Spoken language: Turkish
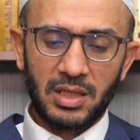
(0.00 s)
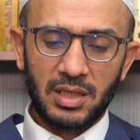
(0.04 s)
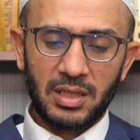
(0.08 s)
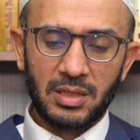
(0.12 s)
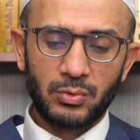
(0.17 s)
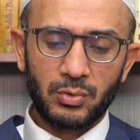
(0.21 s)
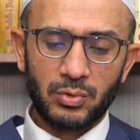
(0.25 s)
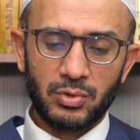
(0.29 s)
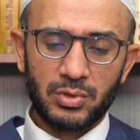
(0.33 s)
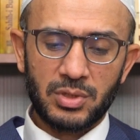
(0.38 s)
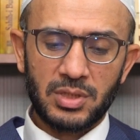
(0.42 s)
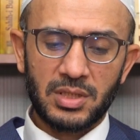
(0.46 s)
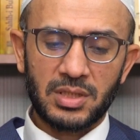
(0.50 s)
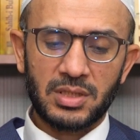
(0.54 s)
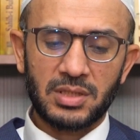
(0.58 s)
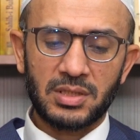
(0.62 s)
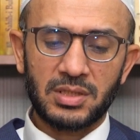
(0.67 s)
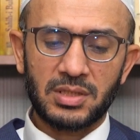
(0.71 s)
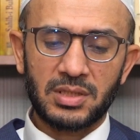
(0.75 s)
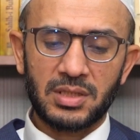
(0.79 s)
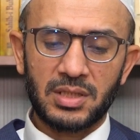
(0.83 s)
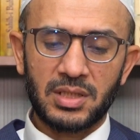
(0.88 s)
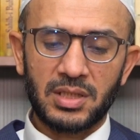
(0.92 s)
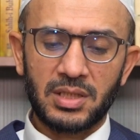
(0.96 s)
İşte Allah
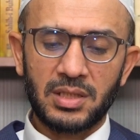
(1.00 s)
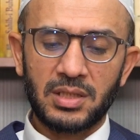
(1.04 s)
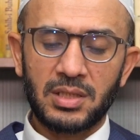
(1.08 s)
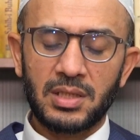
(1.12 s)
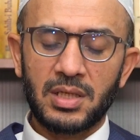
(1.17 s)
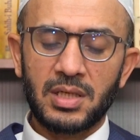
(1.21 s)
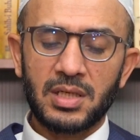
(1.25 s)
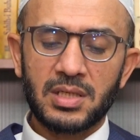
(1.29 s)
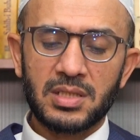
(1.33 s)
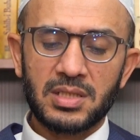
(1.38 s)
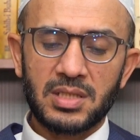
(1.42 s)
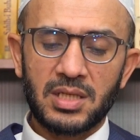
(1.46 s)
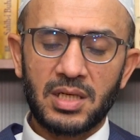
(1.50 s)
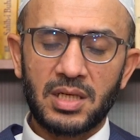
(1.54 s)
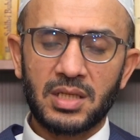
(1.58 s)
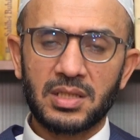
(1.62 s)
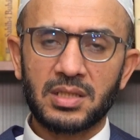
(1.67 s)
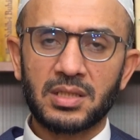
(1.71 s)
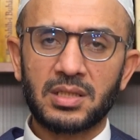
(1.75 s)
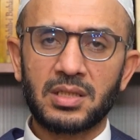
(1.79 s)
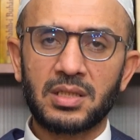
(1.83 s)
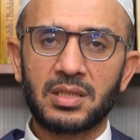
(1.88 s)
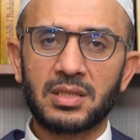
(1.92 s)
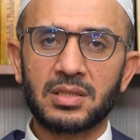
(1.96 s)
dostlarının da
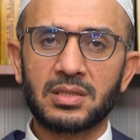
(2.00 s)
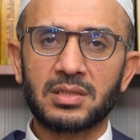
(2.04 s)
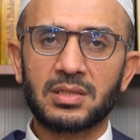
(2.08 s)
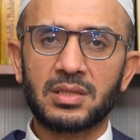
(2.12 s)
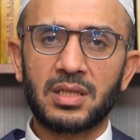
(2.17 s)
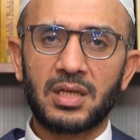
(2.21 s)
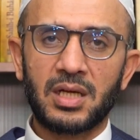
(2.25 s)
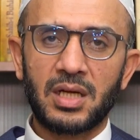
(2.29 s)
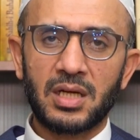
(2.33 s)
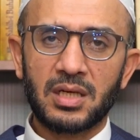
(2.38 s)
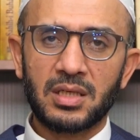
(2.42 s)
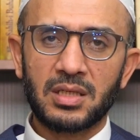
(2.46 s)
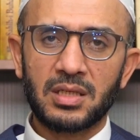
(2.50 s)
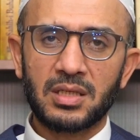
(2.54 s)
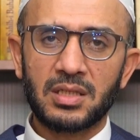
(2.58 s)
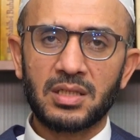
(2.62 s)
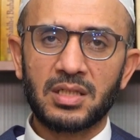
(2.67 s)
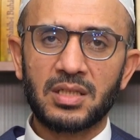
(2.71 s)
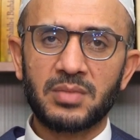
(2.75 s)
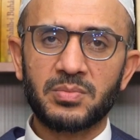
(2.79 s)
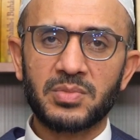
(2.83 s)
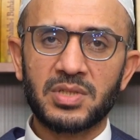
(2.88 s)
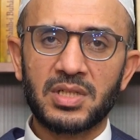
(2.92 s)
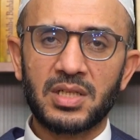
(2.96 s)
sadıklarında,
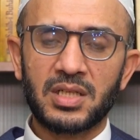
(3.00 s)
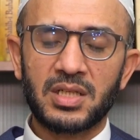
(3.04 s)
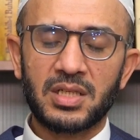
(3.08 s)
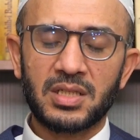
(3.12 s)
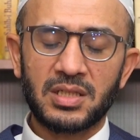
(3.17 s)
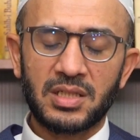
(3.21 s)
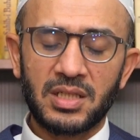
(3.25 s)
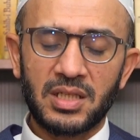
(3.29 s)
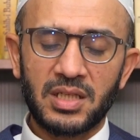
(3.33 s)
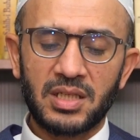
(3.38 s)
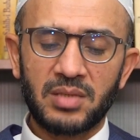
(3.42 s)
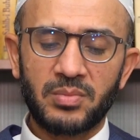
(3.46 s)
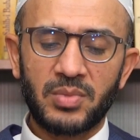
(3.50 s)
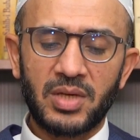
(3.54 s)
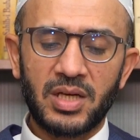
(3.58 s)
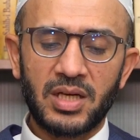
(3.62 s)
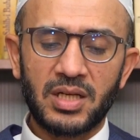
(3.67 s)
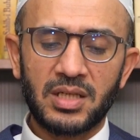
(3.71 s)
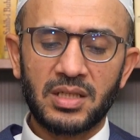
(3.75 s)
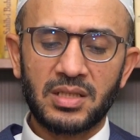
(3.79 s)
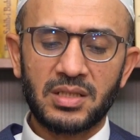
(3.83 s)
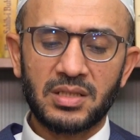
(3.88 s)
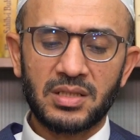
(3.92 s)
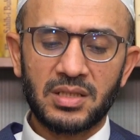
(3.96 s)
akıllı kimselerin,
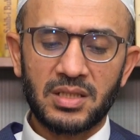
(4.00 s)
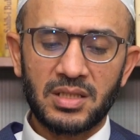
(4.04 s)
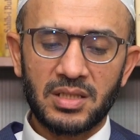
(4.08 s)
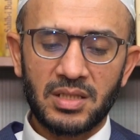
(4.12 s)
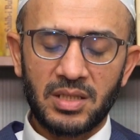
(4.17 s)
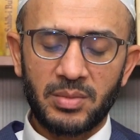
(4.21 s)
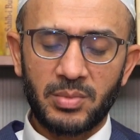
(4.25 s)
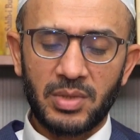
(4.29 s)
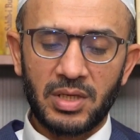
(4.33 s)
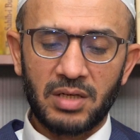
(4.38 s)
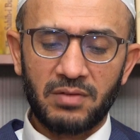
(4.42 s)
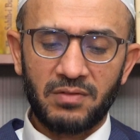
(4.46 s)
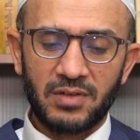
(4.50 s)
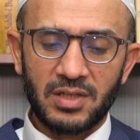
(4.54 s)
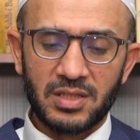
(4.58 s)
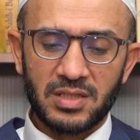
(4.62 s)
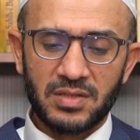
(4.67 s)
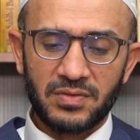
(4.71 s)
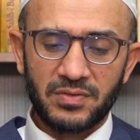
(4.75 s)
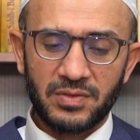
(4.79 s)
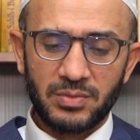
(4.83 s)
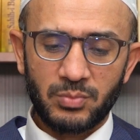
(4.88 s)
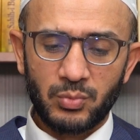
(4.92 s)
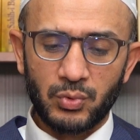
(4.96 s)
ilim ehlinin de
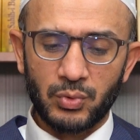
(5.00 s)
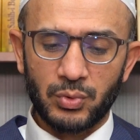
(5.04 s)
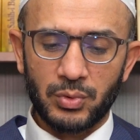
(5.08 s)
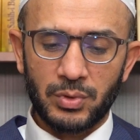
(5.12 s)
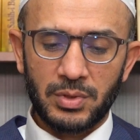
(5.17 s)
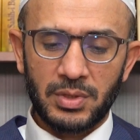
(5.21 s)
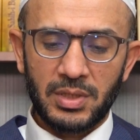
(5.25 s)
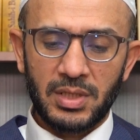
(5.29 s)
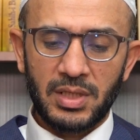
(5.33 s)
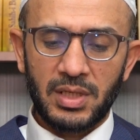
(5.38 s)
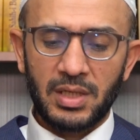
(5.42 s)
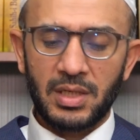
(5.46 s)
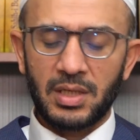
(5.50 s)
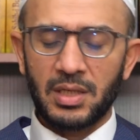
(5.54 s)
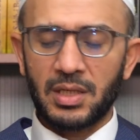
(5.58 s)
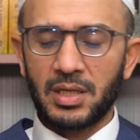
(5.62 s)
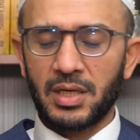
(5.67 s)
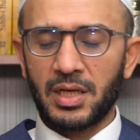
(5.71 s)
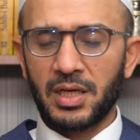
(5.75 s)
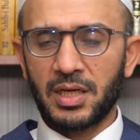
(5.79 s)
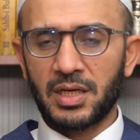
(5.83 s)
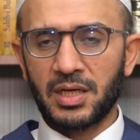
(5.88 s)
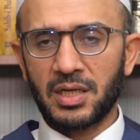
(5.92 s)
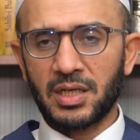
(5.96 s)
temel vasfı bu.
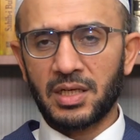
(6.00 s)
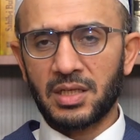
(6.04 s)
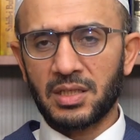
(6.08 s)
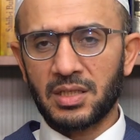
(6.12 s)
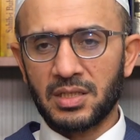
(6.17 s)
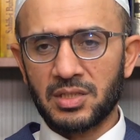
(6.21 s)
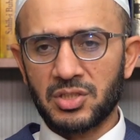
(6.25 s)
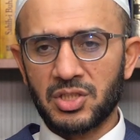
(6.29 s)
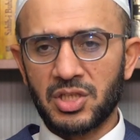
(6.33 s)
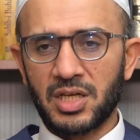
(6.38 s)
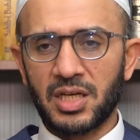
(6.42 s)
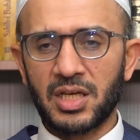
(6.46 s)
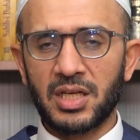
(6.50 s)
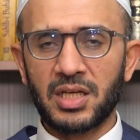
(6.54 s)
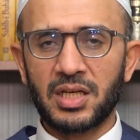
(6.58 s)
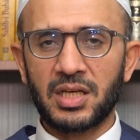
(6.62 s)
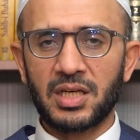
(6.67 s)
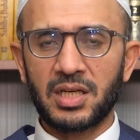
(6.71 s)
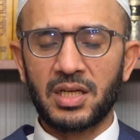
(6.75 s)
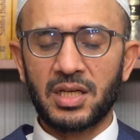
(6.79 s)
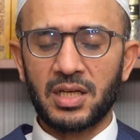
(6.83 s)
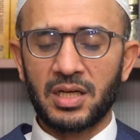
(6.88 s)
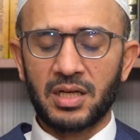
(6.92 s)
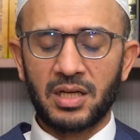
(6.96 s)
Her ne kadar
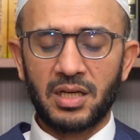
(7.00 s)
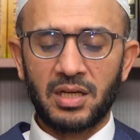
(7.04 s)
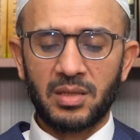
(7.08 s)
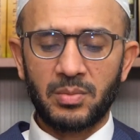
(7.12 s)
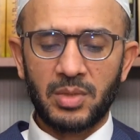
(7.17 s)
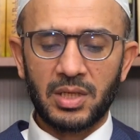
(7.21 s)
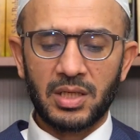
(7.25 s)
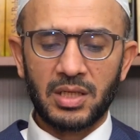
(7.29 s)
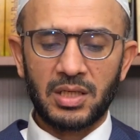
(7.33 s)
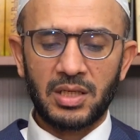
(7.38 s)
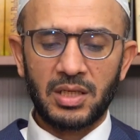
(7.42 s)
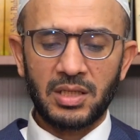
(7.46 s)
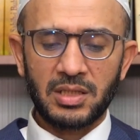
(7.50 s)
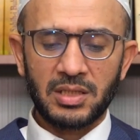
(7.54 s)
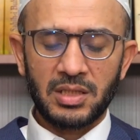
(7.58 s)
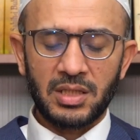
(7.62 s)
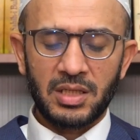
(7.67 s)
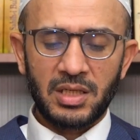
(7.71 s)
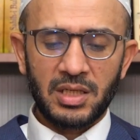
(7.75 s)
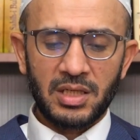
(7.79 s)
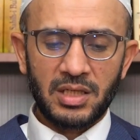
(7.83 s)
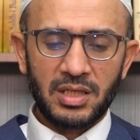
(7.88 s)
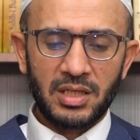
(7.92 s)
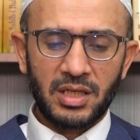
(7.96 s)
cahiller,
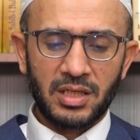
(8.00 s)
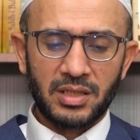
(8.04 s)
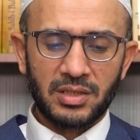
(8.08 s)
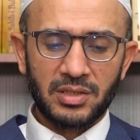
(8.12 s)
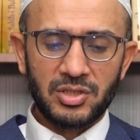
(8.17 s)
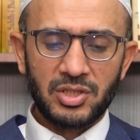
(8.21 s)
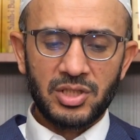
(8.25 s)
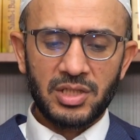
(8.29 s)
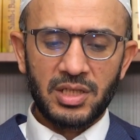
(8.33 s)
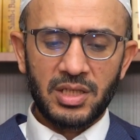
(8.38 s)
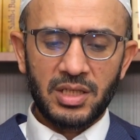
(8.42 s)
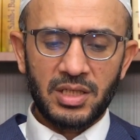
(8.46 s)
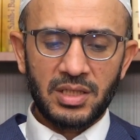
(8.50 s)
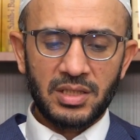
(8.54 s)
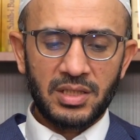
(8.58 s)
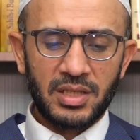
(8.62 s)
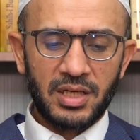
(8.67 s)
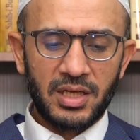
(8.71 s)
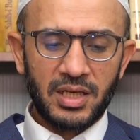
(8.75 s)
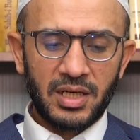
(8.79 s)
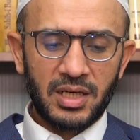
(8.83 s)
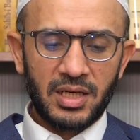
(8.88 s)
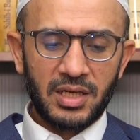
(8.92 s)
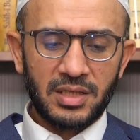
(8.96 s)
ahmaklar yanlış
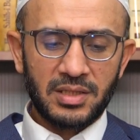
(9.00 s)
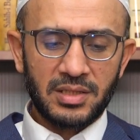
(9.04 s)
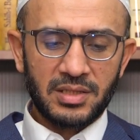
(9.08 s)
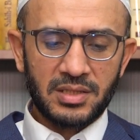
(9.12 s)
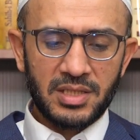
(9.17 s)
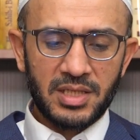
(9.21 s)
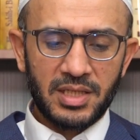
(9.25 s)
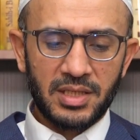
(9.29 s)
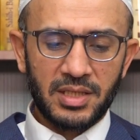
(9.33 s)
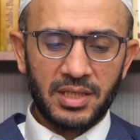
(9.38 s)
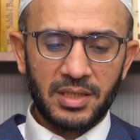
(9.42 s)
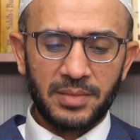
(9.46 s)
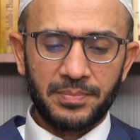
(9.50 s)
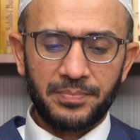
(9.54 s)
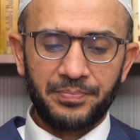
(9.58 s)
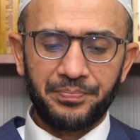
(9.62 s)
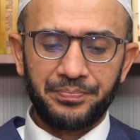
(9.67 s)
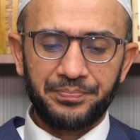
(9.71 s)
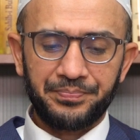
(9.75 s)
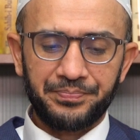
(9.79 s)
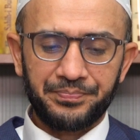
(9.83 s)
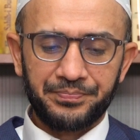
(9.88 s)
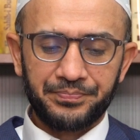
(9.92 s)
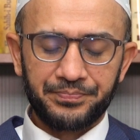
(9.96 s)
değerlendirse de.
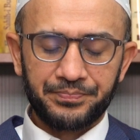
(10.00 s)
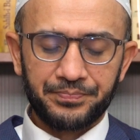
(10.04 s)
